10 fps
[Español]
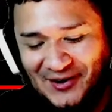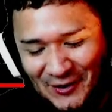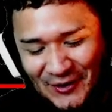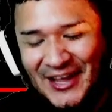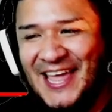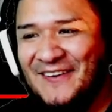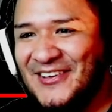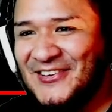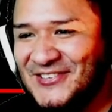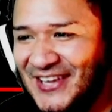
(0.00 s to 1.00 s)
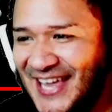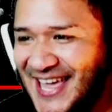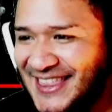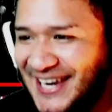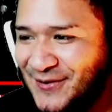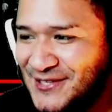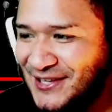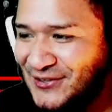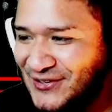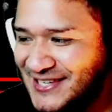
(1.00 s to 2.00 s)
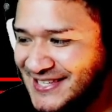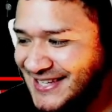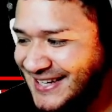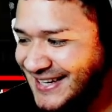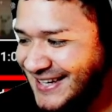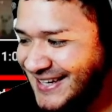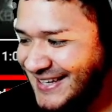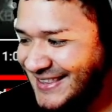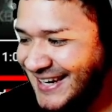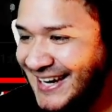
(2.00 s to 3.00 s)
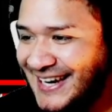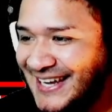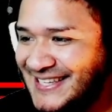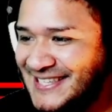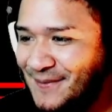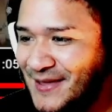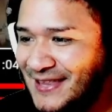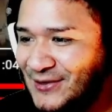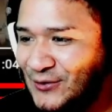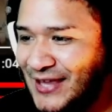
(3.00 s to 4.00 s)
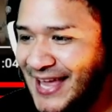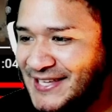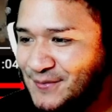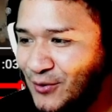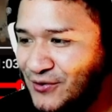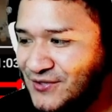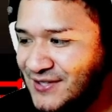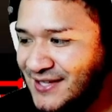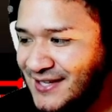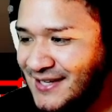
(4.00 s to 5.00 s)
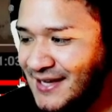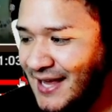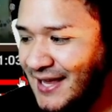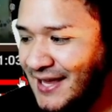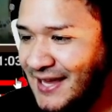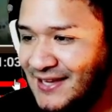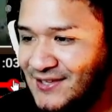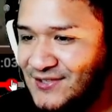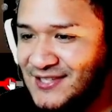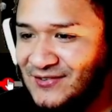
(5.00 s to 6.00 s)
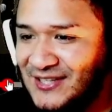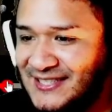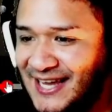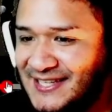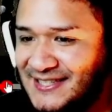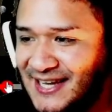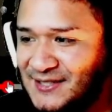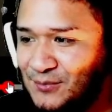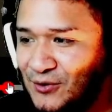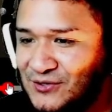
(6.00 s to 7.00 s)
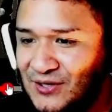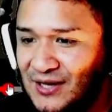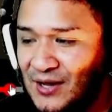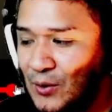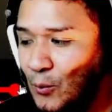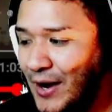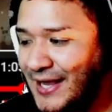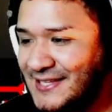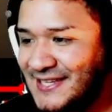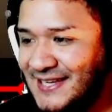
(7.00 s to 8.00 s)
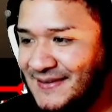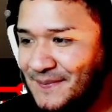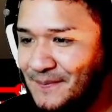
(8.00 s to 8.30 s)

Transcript: Ok amigos, ok, ahí tenemos entonces el trailer lanzamiento de Xbox eh, Series X y Xbox eh, One S.